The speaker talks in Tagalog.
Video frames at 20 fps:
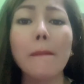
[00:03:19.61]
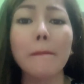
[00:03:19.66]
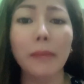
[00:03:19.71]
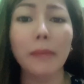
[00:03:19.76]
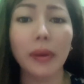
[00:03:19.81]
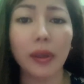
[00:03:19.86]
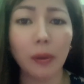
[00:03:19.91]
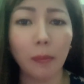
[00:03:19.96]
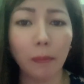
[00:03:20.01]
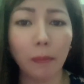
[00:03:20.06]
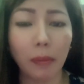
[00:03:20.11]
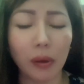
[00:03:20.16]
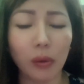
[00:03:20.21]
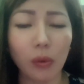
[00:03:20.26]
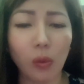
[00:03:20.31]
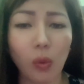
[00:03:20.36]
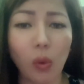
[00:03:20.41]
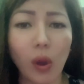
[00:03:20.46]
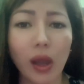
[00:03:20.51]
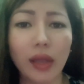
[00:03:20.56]
Pero pag
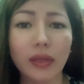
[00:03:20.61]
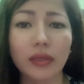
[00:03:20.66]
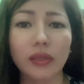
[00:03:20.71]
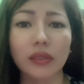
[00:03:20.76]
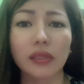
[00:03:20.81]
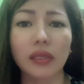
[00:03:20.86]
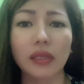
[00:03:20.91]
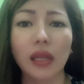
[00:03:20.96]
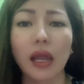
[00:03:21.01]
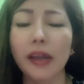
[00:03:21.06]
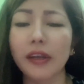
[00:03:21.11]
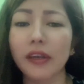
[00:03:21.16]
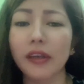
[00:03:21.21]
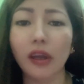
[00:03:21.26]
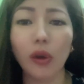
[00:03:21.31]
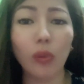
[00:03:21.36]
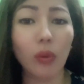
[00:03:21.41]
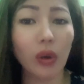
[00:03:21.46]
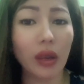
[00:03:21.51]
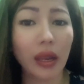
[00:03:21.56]
once
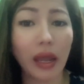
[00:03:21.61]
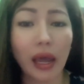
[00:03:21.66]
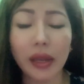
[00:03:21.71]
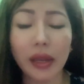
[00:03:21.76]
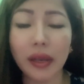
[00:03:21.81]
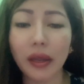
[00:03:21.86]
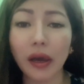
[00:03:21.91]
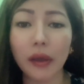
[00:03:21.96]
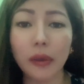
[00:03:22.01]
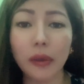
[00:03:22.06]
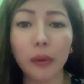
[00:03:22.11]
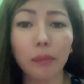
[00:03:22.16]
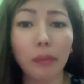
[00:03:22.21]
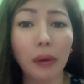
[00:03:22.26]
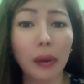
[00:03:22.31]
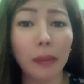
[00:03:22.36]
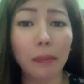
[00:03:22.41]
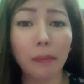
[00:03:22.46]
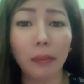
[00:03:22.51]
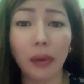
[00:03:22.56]
nawala na kayong
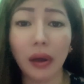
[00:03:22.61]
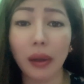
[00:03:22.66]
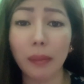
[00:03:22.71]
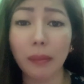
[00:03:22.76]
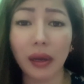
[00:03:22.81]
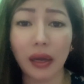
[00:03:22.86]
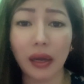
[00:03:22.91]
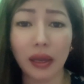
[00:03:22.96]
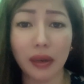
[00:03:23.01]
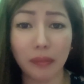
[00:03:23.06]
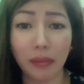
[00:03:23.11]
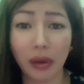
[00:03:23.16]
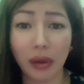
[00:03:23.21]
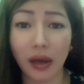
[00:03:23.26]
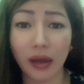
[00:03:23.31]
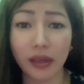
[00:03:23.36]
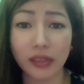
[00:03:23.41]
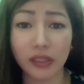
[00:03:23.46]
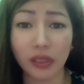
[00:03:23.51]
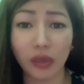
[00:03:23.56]
pagmamahal
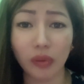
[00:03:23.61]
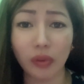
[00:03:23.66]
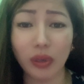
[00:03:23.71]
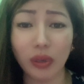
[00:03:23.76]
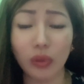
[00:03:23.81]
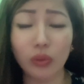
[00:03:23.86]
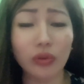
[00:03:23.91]
mga kasewi,